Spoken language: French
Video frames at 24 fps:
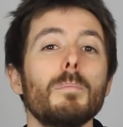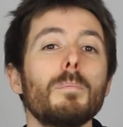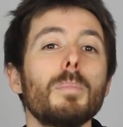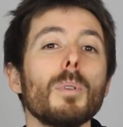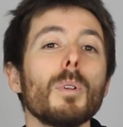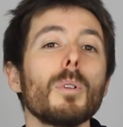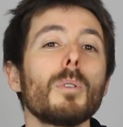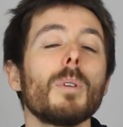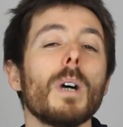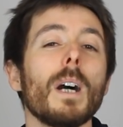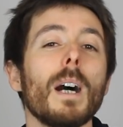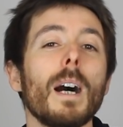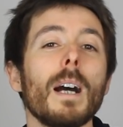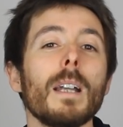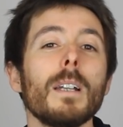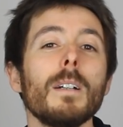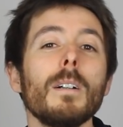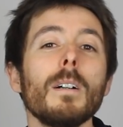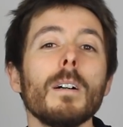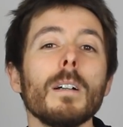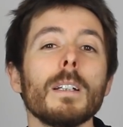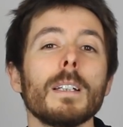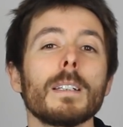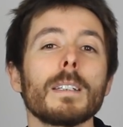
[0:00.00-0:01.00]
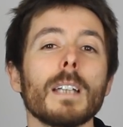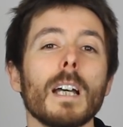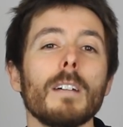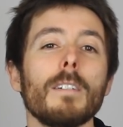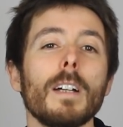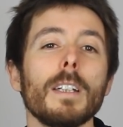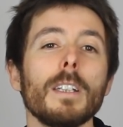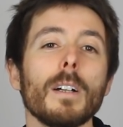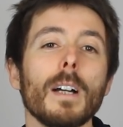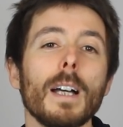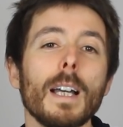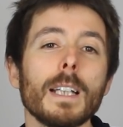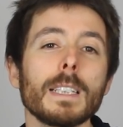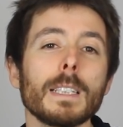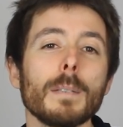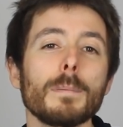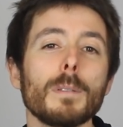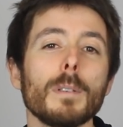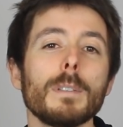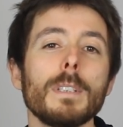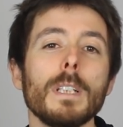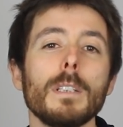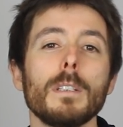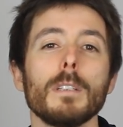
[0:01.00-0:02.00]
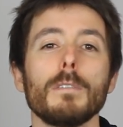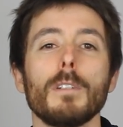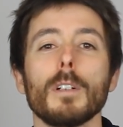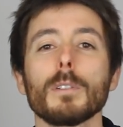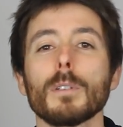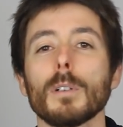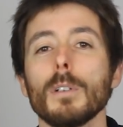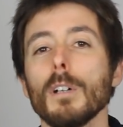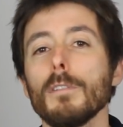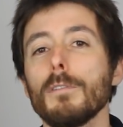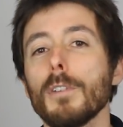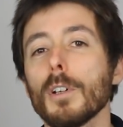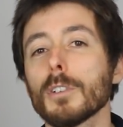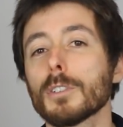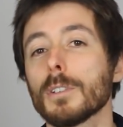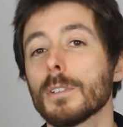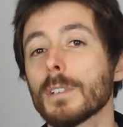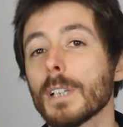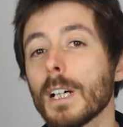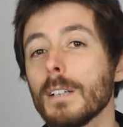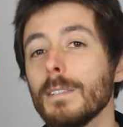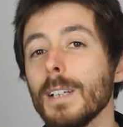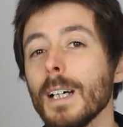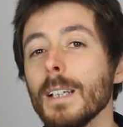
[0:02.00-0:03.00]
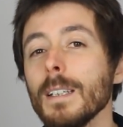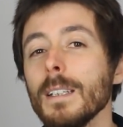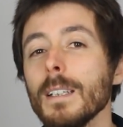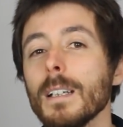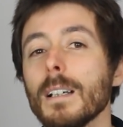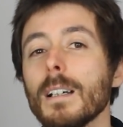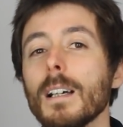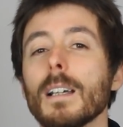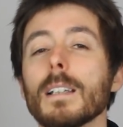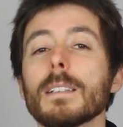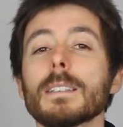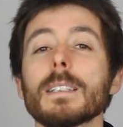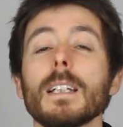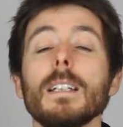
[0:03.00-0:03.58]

Pourquoi alors les travailleurs acceptent-ils de vendre leur force de travail à un